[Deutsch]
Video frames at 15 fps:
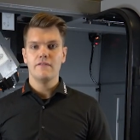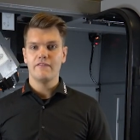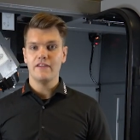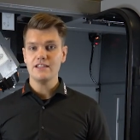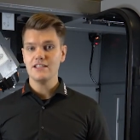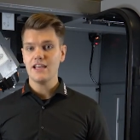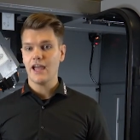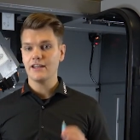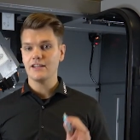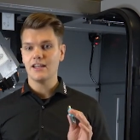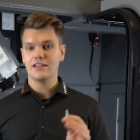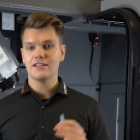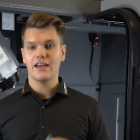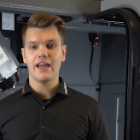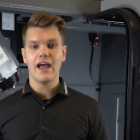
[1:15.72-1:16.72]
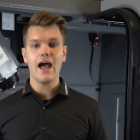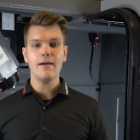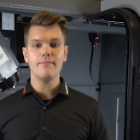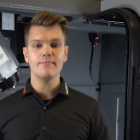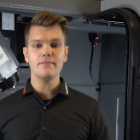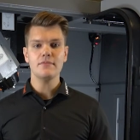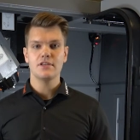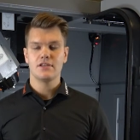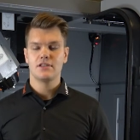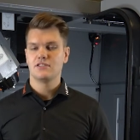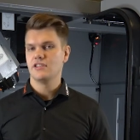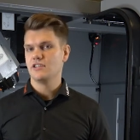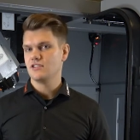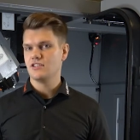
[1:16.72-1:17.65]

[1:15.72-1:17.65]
Wenn Sie eine Datei haben, ziehen